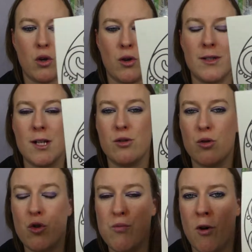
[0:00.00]
quand elle se
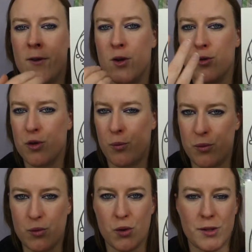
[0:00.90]
coupe, on enlever le
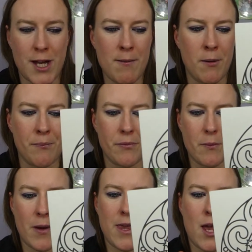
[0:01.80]
surplus de sable,
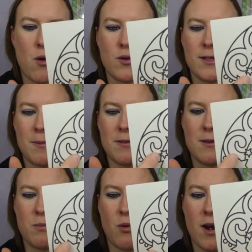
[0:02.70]
il y a le sable
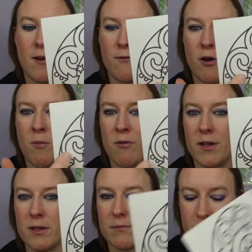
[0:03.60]
qui prend la forme en
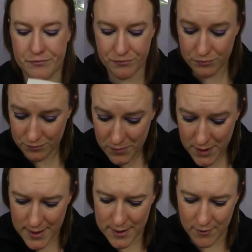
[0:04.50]
fait.
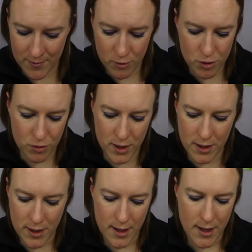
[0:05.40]
C'est vraiment
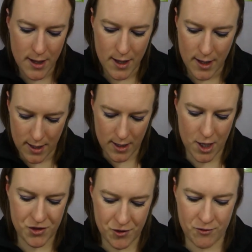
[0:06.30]
joli.
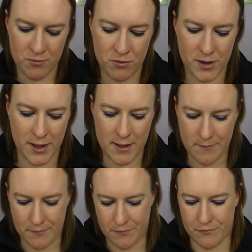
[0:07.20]
Là je vais vous montrer.
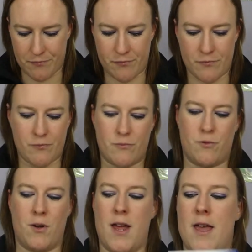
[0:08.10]

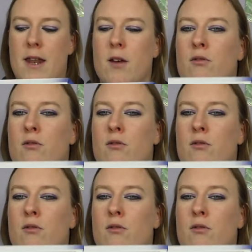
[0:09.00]
Donc là il y a les